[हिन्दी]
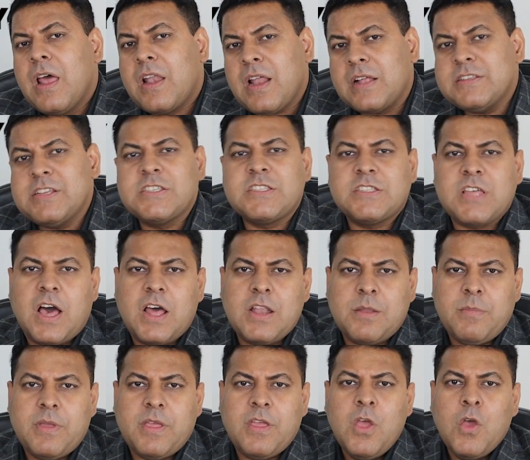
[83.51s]
राजस्थान
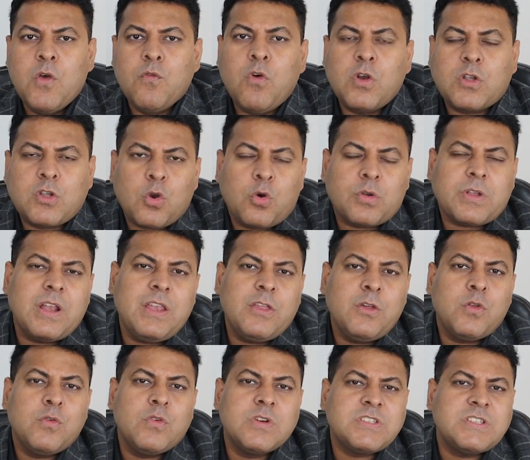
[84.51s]
में वो टोटल
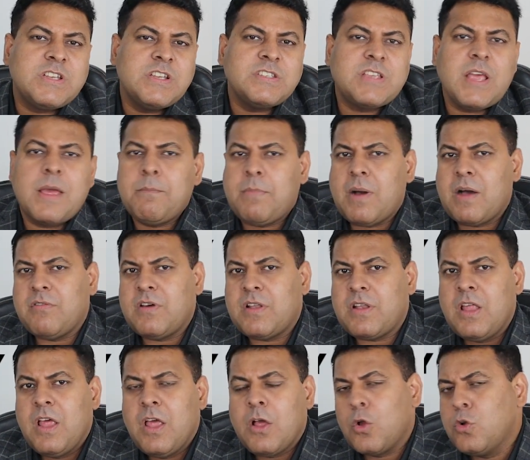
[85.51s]
यूनिवर्सिटीज है
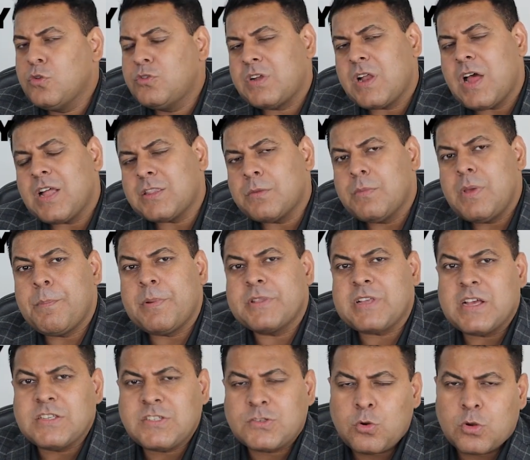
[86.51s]
बावन गुजरात में
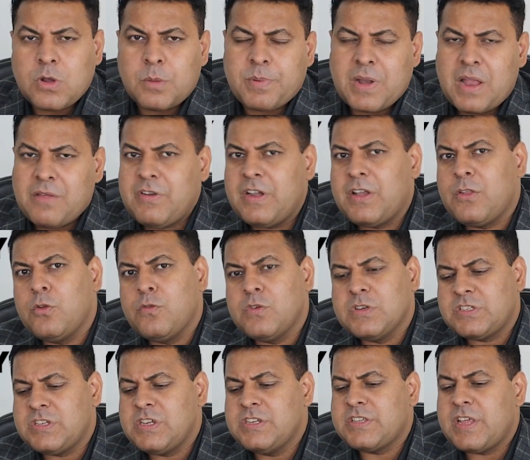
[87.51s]
पचास टोटल प्राइवेट
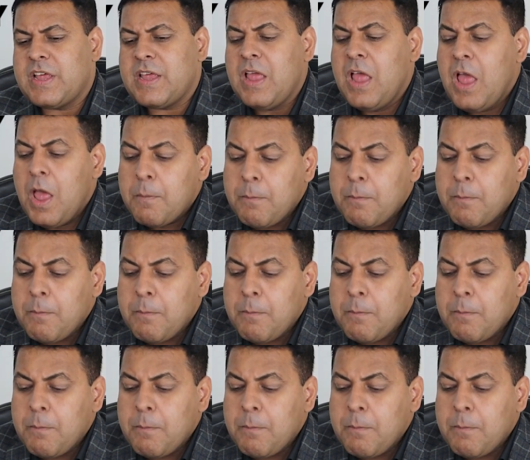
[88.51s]
यूनिवर्सिटीज हैं